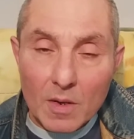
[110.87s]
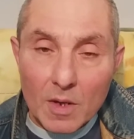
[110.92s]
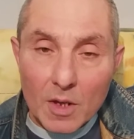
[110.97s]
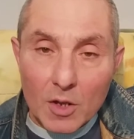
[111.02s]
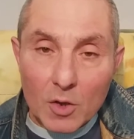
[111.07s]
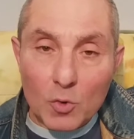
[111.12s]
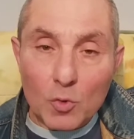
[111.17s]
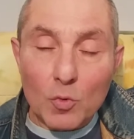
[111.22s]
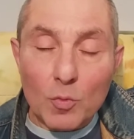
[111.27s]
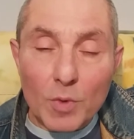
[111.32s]

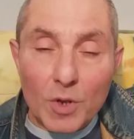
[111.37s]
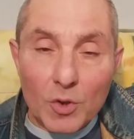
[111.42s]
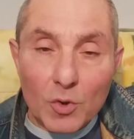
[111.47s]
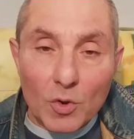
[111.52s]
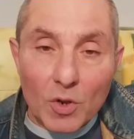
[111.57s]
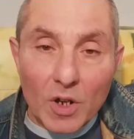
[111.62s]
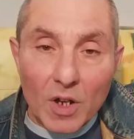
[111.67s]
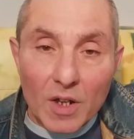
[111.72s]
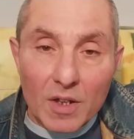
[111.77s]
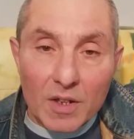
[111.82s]
И думать
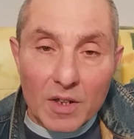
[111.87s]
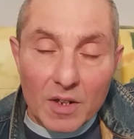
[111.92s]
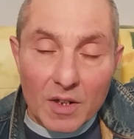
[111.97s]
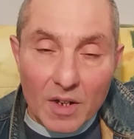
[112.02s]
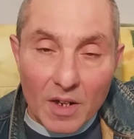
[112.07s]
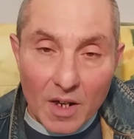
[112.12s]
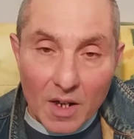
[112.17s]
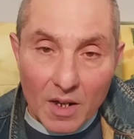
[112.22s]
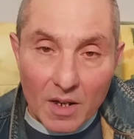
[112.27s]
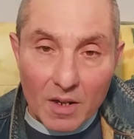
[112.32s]
только о
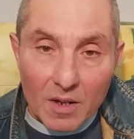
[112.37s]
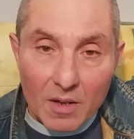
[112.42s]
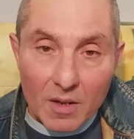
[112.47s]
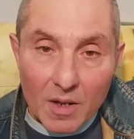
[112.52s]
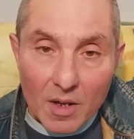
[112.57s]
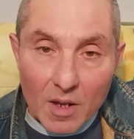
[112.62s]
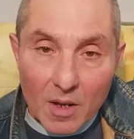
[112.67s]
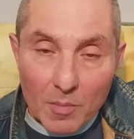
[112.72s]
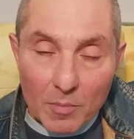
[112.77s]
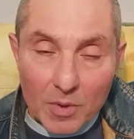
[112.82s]
деньгах
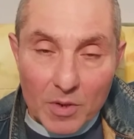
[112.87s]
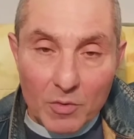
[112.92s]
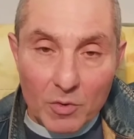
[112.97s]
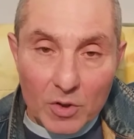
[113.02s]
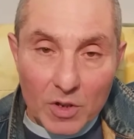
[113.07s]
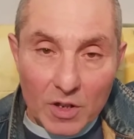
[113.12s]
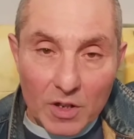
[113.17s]
при вот